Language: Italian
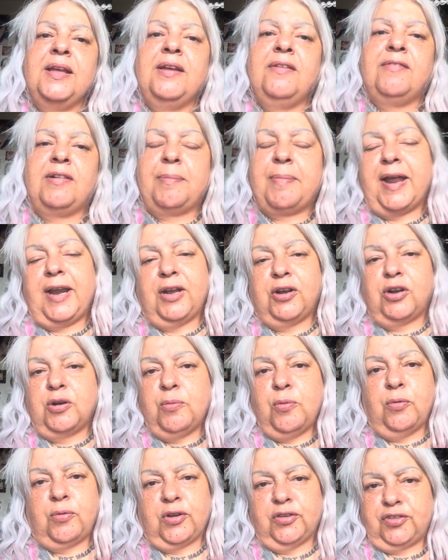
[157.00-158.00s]
va bene
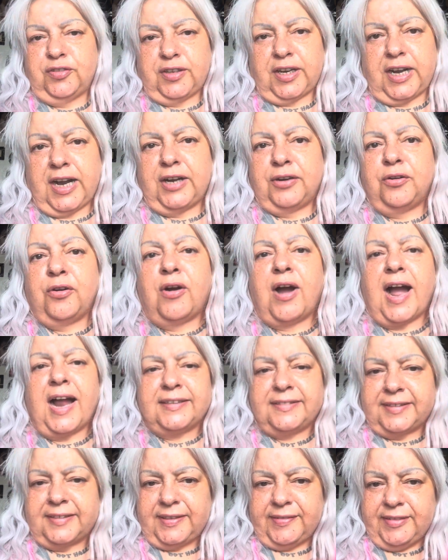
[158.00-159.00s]
comunque ci saranno
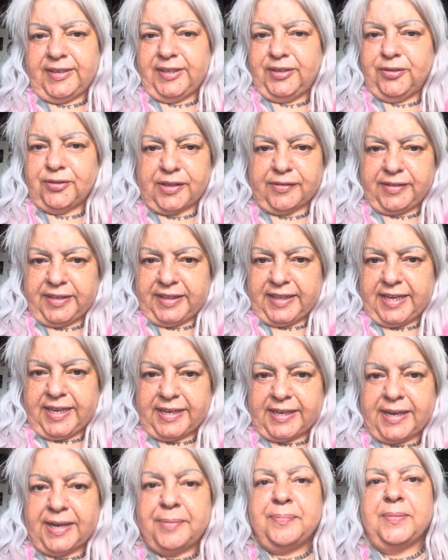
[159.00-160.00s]
altri video da
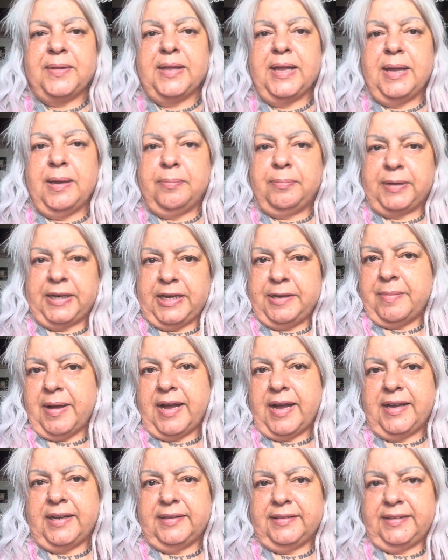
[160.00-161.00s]
vedere
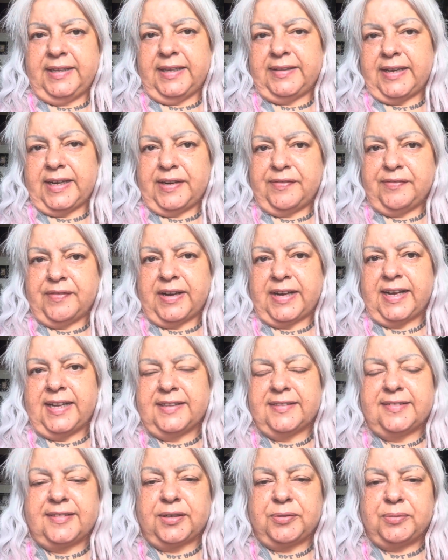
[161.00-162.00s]
prima di andare in
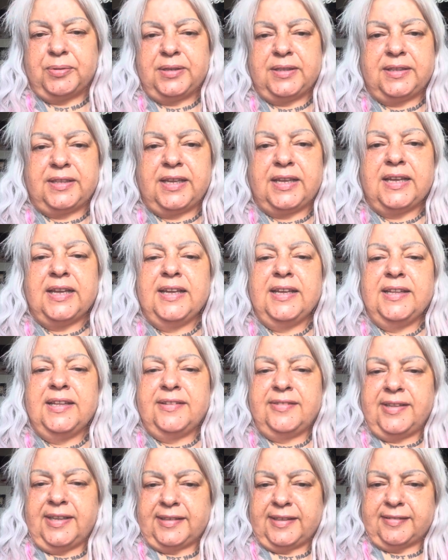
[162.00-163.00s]
vacanza quindi
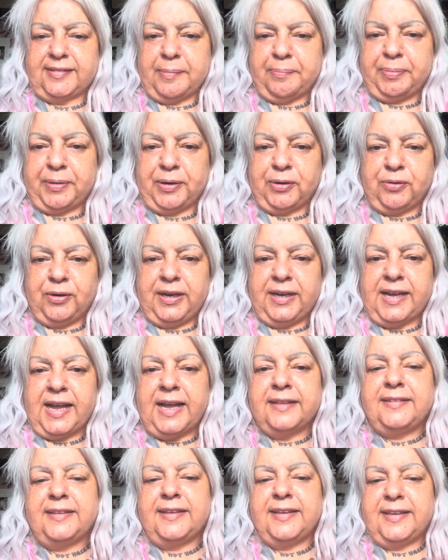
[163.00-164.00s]
state sempre
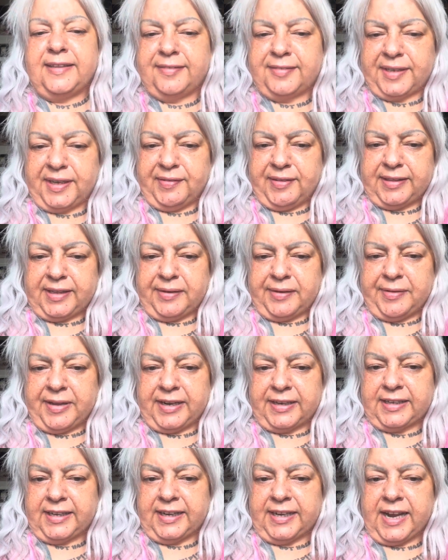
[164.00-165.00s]
collegati iscrivetevi
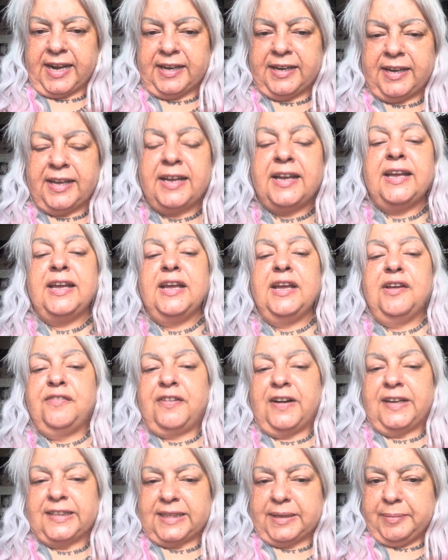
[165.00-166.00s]
al canale
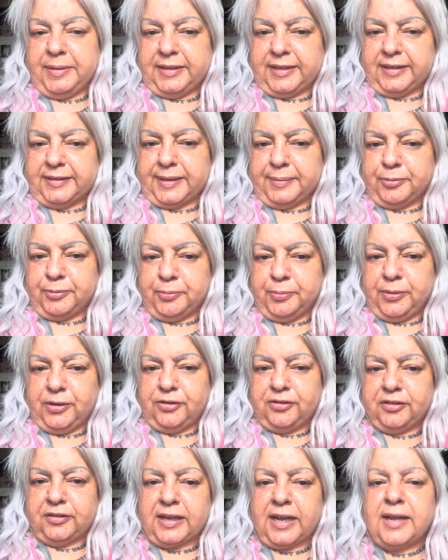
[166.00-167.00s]
fatemi tanta
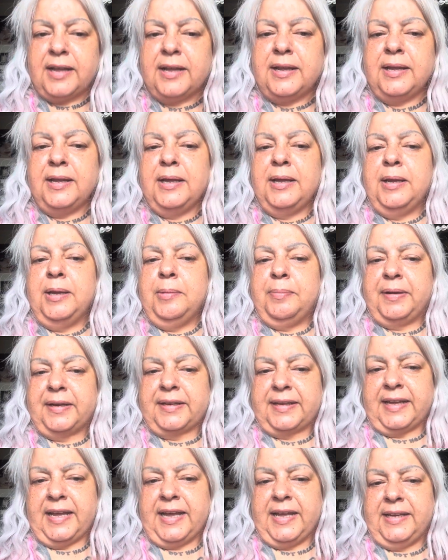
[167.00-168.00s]
pubblicità
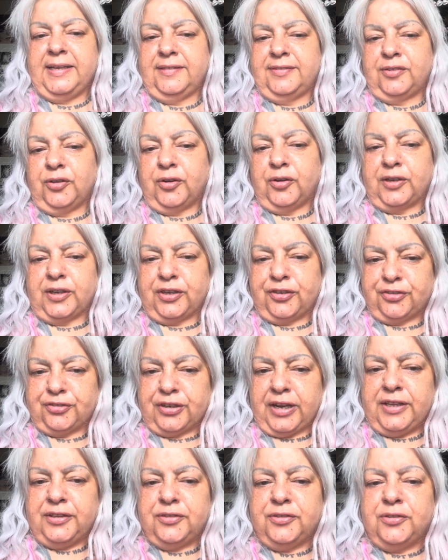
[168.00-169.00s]
perché sto
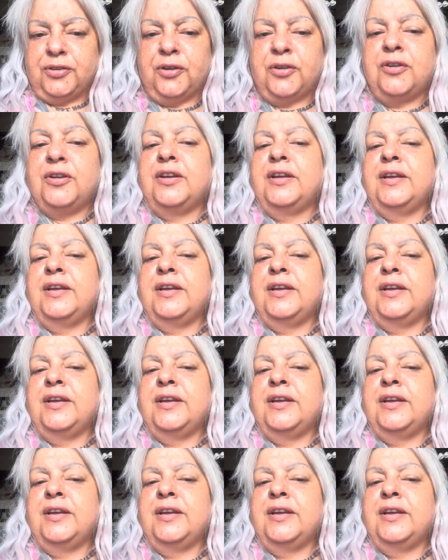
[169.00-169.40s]
crescendo